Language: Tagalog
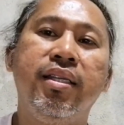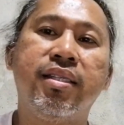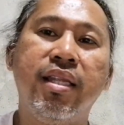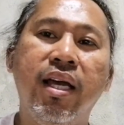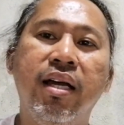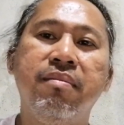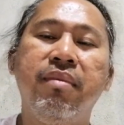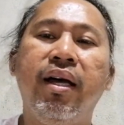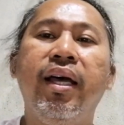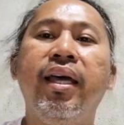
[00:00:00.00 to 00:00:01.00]

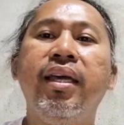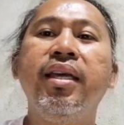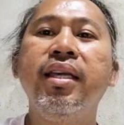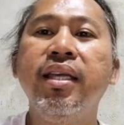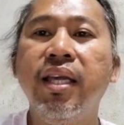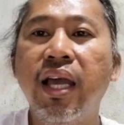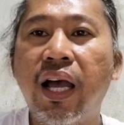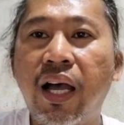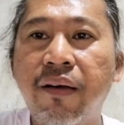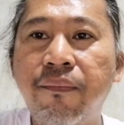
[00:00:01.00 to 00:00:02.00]
Islam ay
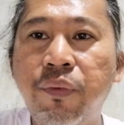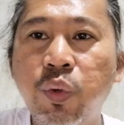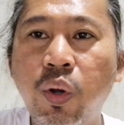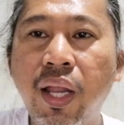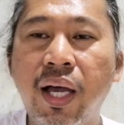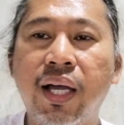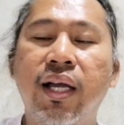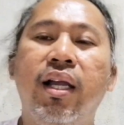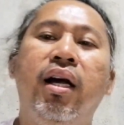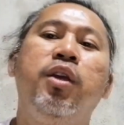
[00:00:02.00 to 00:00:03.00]
Abdullah.
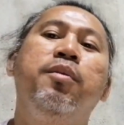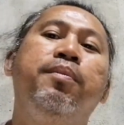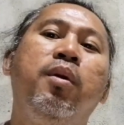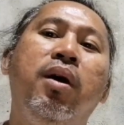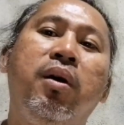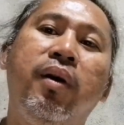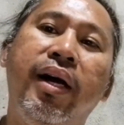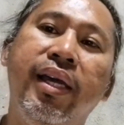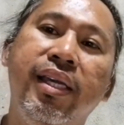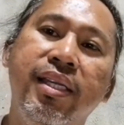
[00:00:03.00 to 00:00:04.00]
Ngayon po
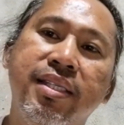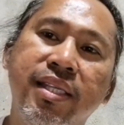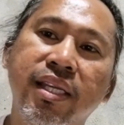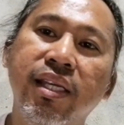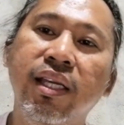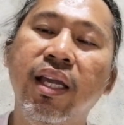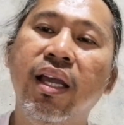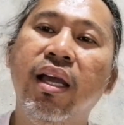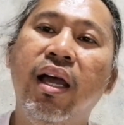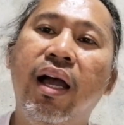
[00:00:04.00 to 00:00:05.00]
ako ay si
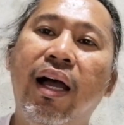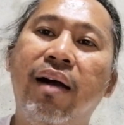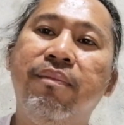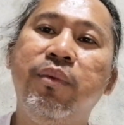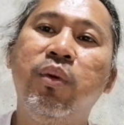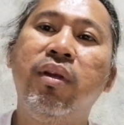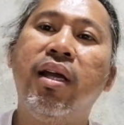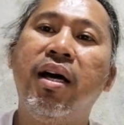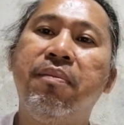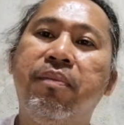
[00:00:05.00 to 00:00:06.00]

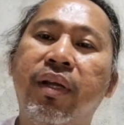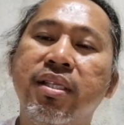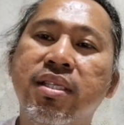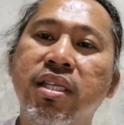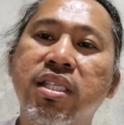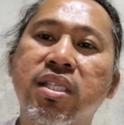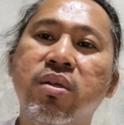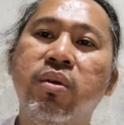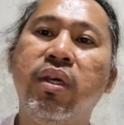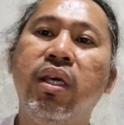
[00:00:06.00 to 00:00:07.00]
Abdullah
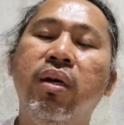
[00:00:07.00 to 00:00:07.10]
Francisco